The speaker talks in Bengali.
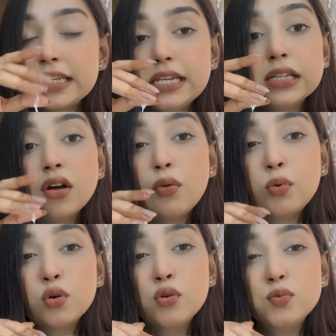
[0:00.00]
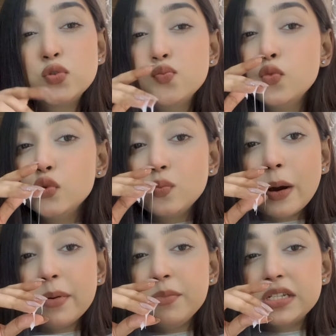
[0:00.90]
স্কিনে দেওয়ার পর খুব
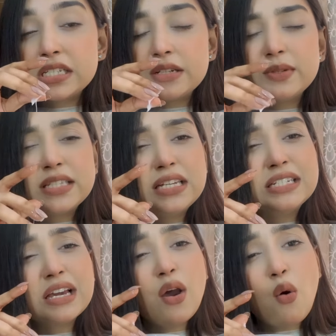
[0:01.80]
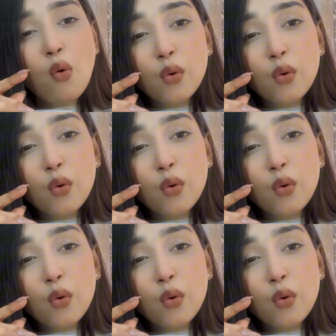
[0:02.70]
স্মুথভাবে মিশে যাবে স্কিনটাকে